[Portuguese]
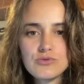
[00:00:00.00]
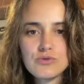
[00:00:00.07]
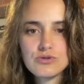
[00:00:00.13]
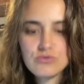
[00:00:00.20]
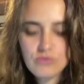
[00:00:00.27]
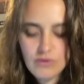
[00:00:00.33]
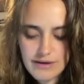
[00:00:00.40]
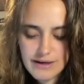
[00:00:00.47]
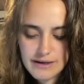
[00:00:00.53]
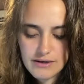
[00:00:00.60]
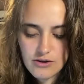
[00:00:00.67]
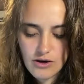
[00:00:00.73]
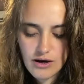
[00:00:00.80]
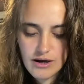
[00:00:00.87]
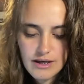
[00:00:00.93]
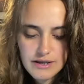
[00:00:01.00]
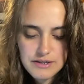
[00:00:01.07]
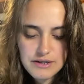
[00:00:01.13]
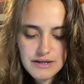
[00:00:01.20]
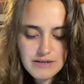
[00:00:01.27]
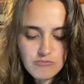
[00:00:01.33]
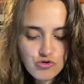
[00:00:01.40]
quando tu coloca aqui, ó,
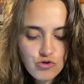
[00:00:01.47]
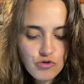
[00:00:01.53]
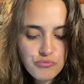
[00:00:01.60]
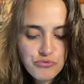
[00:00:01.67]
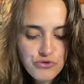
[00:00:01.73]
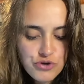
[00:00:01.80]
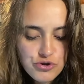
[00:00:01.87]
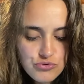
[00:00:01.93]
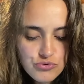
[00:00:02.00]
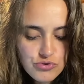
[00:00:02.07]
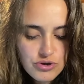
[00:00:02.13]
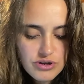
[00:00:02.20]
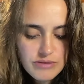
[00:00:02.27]
que ele mudou muito,